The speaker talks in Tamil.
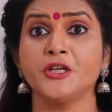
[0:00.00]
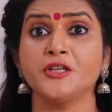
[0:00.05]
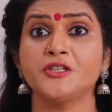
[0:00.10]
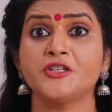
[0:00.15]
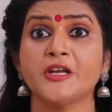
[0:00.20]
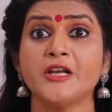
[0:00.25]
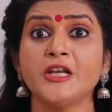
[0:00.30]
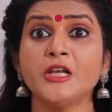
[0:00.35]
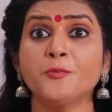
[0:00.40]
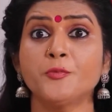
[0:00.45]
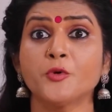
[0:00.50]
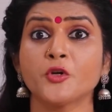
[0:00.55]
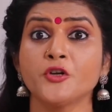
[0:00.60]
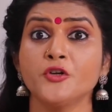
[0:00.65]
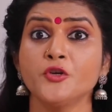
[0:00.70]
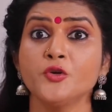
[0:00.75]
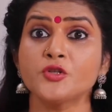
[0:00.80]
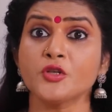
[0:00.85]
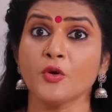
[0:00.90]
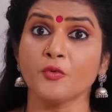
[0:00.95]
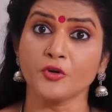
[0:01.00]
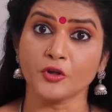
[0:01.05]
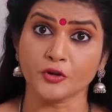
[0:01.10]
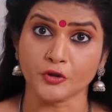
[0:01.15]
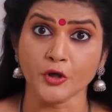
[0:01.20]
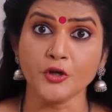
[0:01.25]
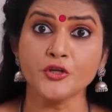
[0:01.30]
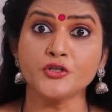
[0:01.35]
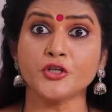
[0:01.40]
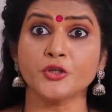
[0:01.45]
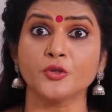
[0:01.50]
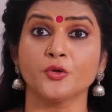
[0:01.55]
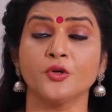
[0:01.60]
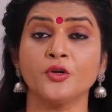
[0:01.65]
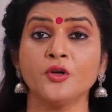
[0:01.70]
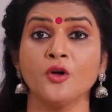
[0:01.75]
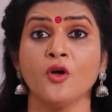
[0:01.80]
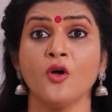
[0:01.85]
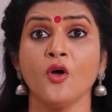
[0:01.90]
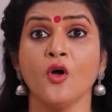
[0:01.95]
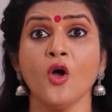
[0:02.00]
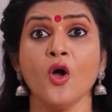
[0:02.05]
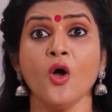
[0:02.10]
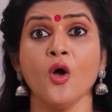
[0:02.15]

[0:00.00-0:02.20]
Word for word: நீ ஜெயிலுக்கு போற நியூஸ் அவனுக்கு தெரிஞ்சதும்